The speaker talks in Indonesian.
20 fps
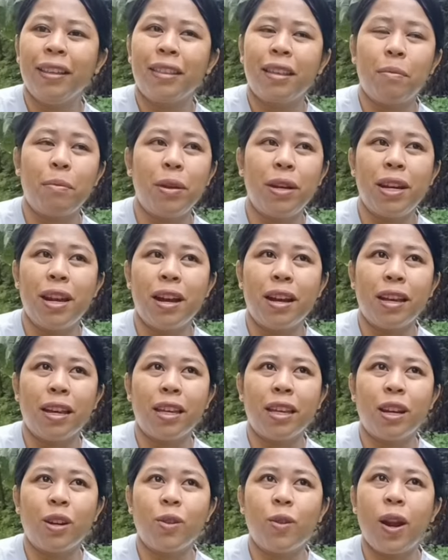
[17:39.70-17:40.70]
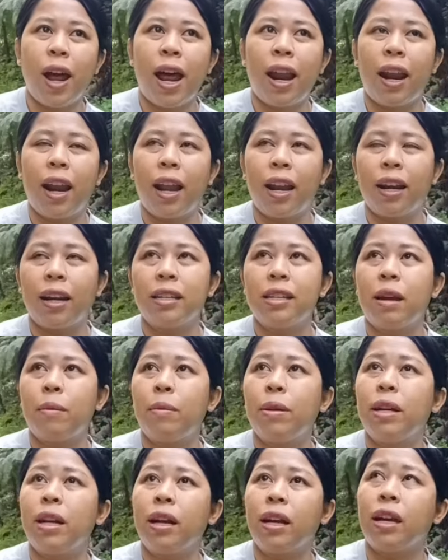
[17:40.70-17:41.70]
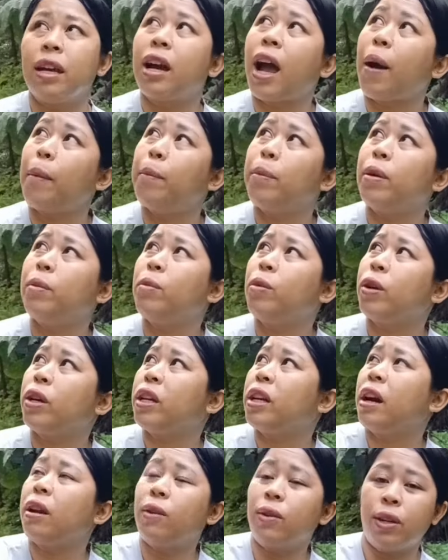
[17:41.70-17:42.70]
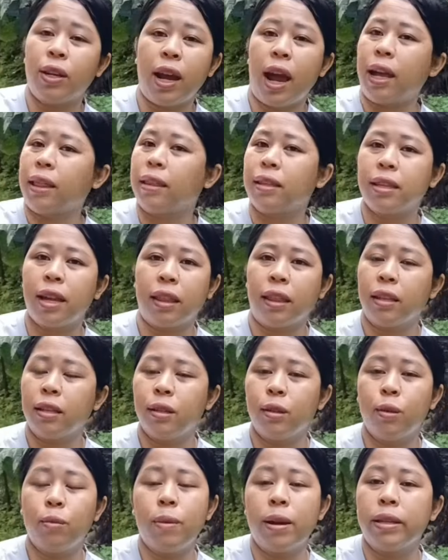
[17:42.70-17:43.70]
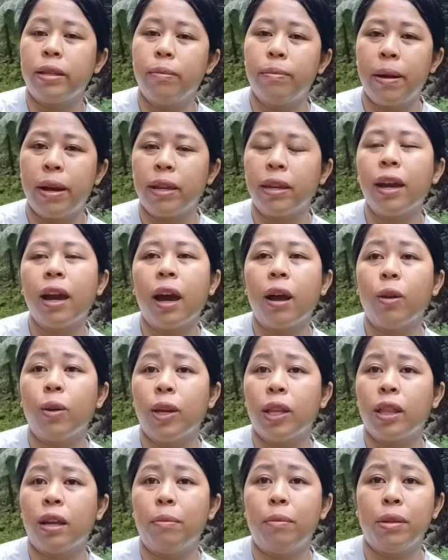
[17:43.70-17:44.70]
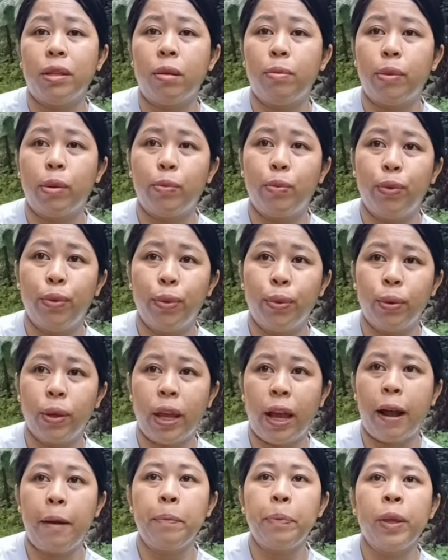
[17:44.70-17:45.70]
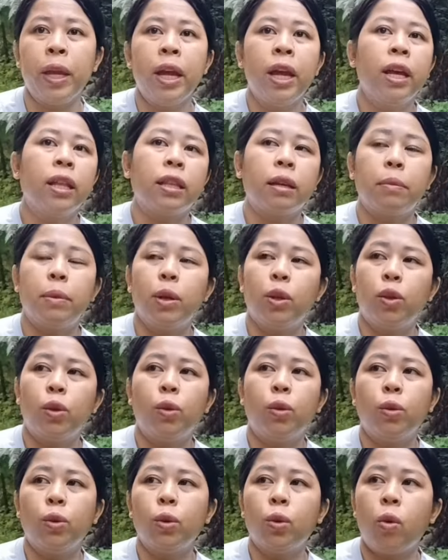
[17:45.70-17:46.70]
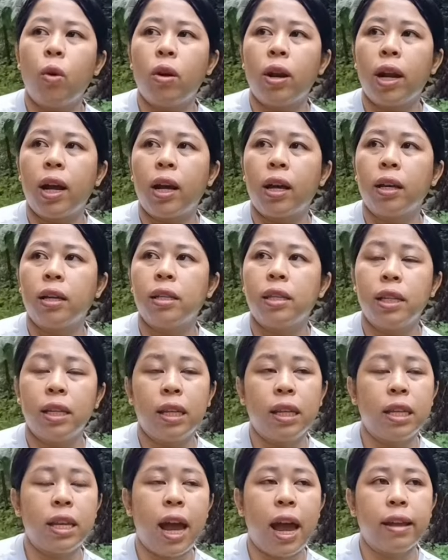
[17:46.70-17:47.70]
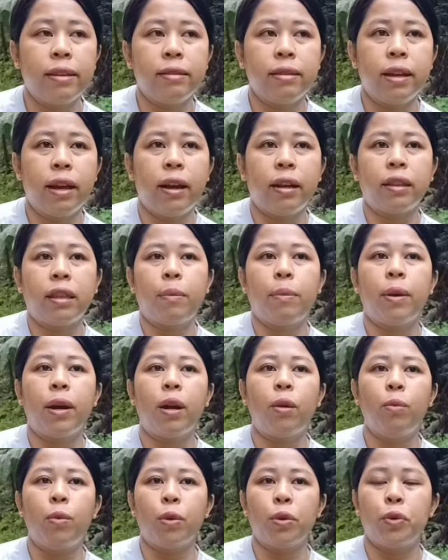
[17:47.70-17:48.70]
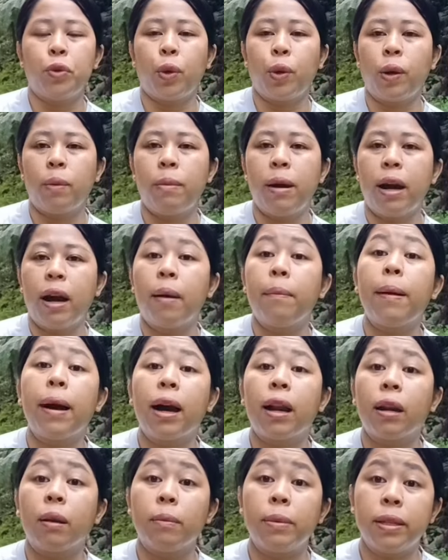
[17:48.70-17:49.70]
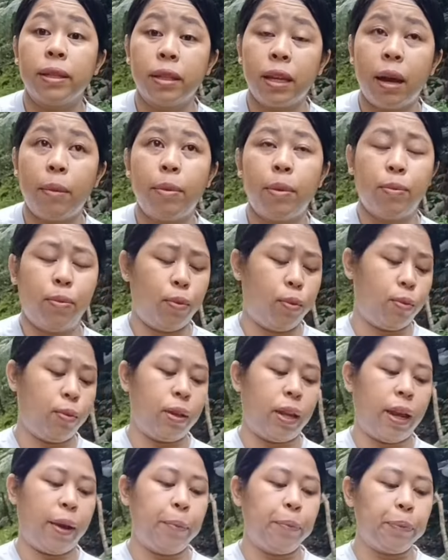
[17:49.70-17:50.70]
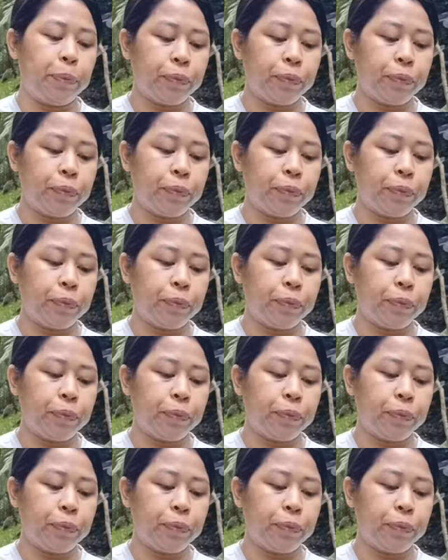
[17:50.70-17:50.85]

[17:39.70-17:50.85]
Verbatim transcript: tapi daging yang non halal sama daging kambing mungkin kalau di atas-atas itu masih banyak kalau kita bisa berburu ya tapi itu untuk orang sininya aja tapi kalau mau di sana mah nggak bakalan bisa berburu ya